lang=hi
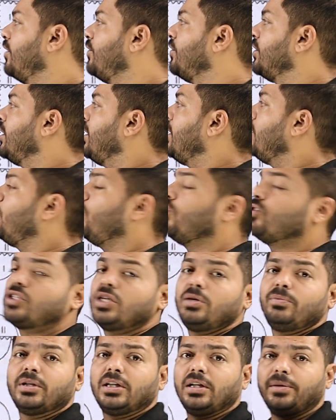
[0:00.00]
गवर्निंग
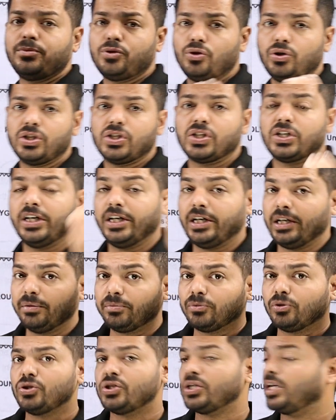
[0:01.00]
काउंसिल मतलब जो इस
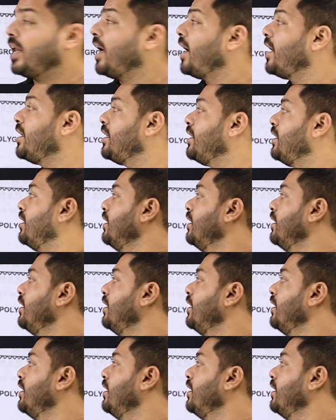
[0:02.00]
स्टेडियम को चला रही